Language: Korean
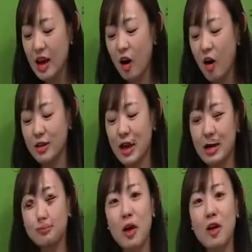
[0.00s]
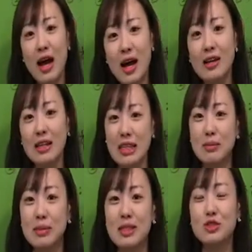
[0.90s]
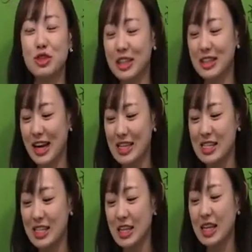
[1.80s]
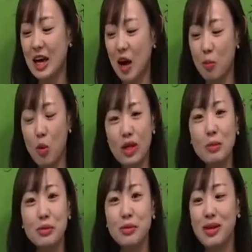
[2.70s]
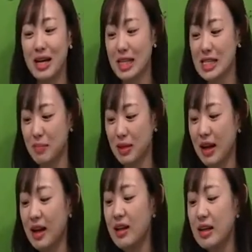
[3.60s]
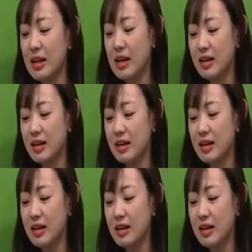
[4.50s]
어, 양명학임을 우리는 알았으니 어, 보기 보도록 하겠습니다.